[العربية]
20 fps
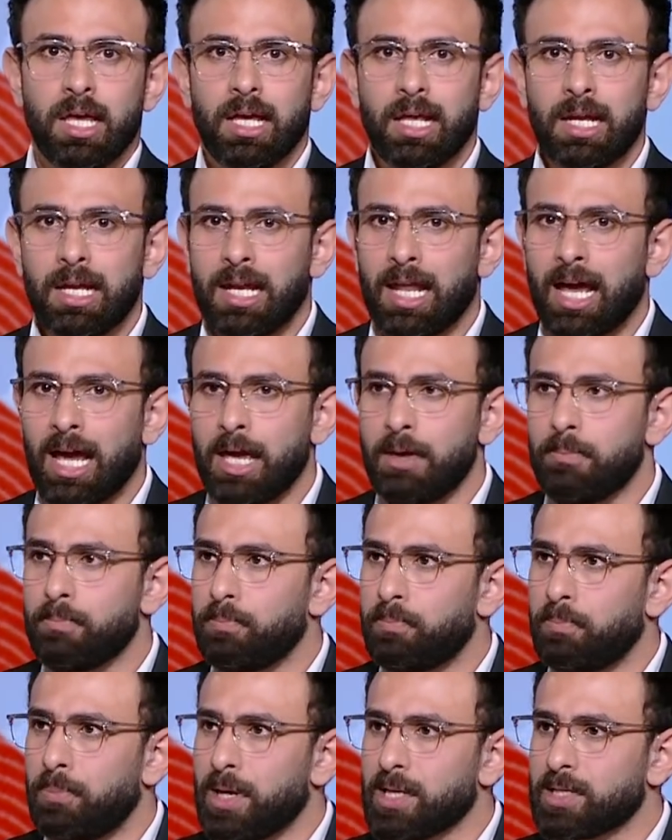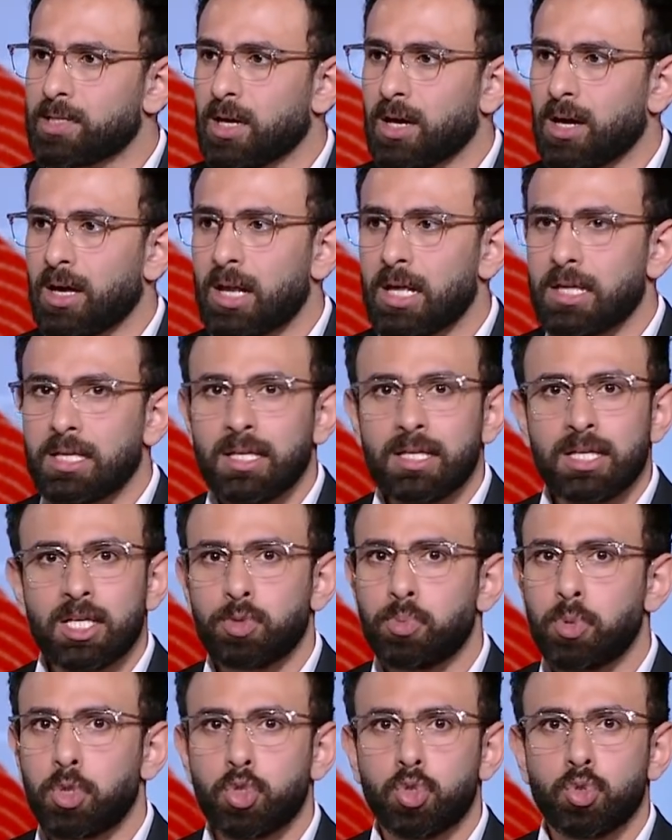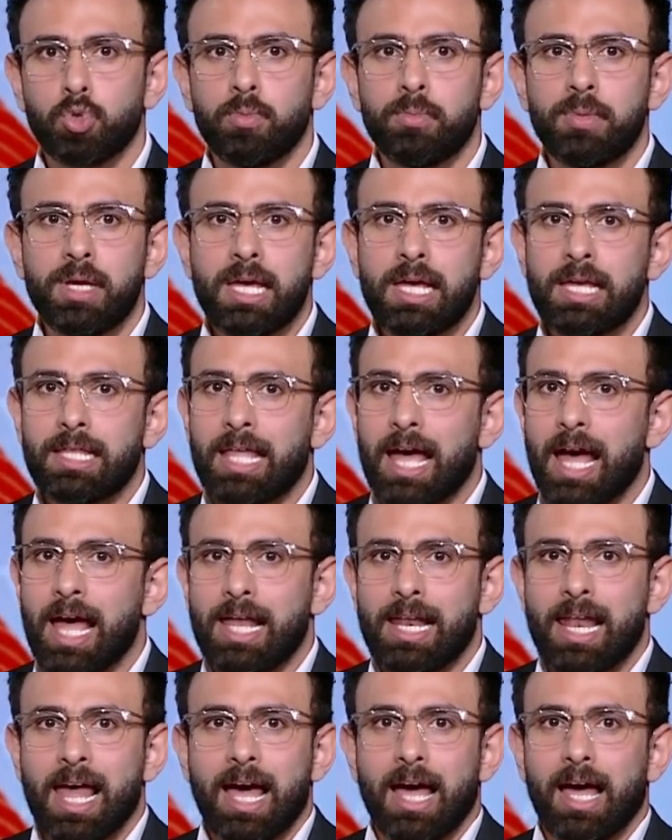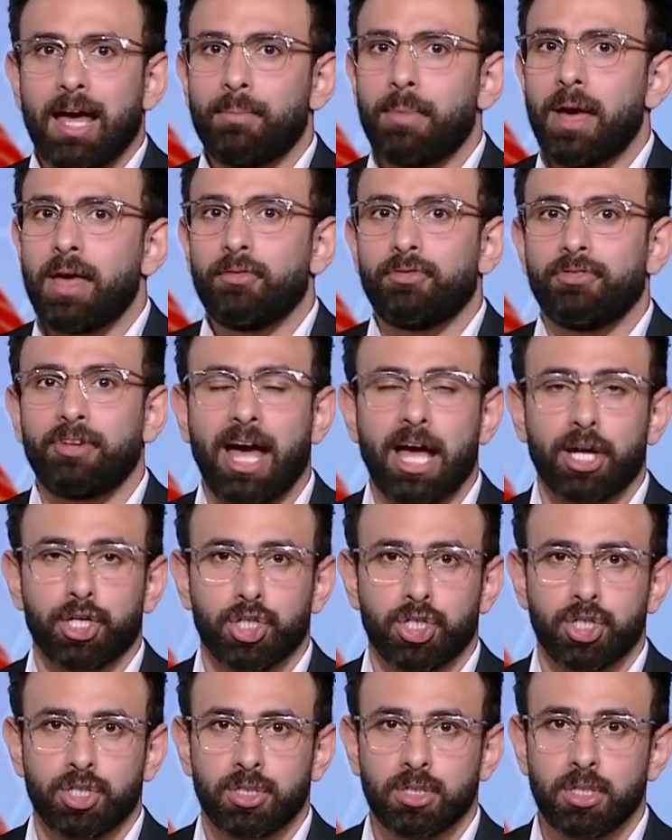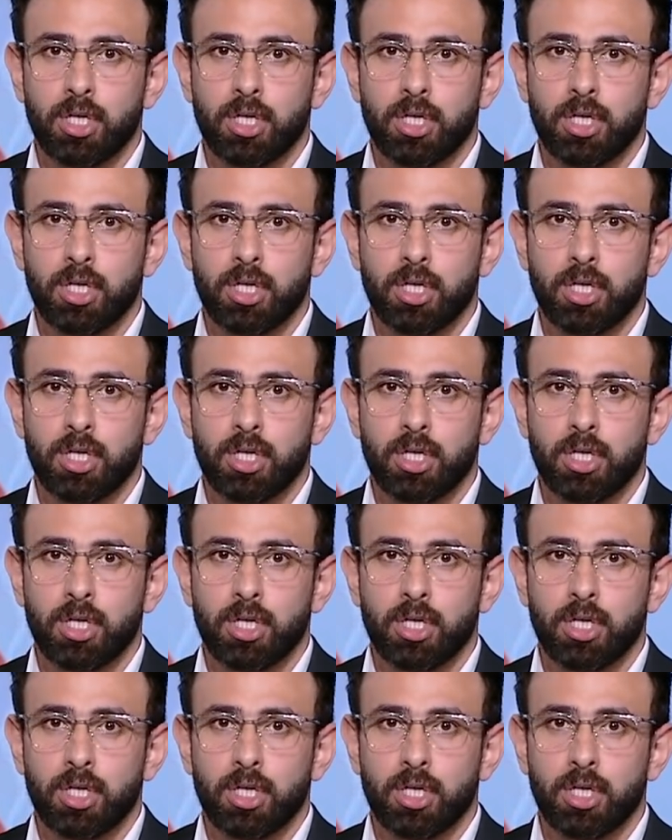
اللعيب باصه غلط الناس بتزوم ايه ده لا ما ينفعش